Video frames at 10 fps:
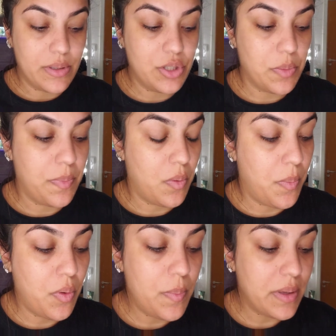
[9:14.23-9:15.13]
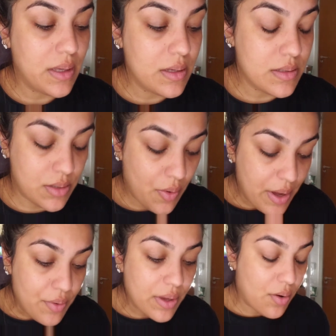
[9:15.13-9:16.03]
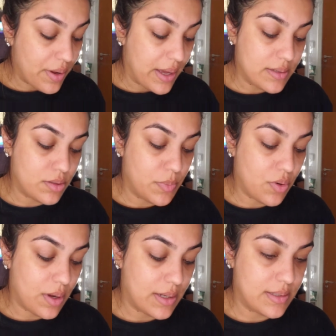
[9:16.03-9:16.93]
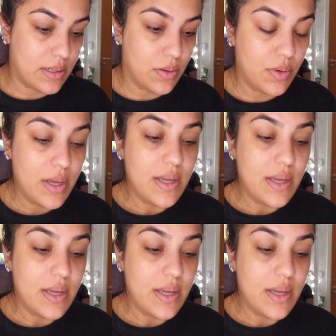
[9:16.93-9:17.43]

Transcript: Tipo, por mim, sou eu que conheço o meu coração.